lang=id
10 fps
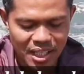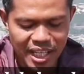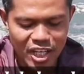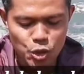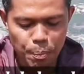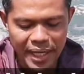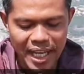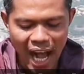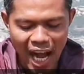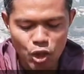dan
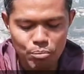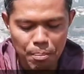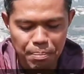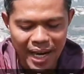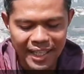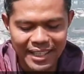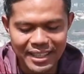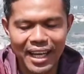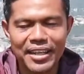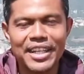supaya aku
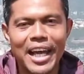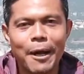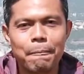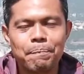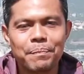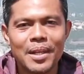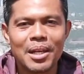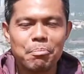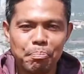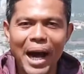membangkitkannya
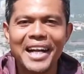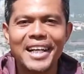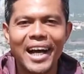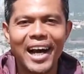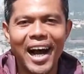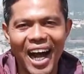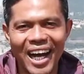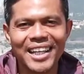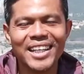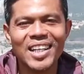pada
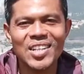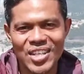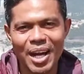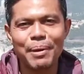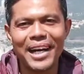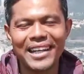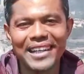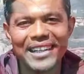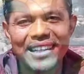akhir zaman.